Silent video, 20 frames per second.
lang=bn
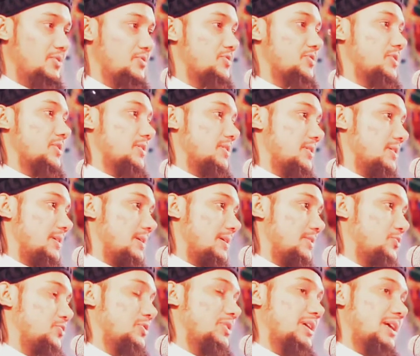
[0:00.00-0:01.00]
ইনশাআল্লাহ
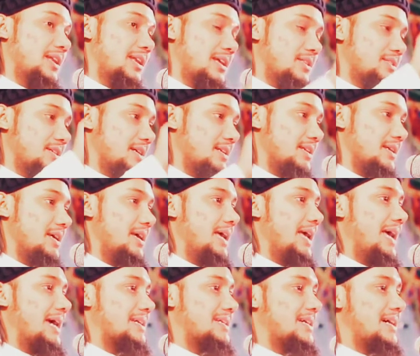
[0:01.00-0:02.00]
যদি আল্লাহ চান
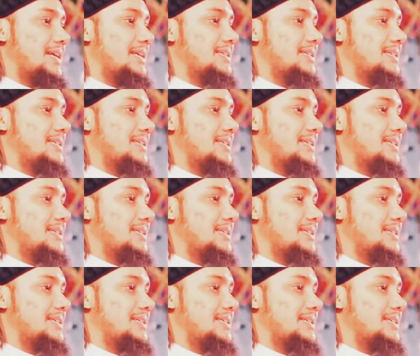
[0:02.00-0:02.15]
একটা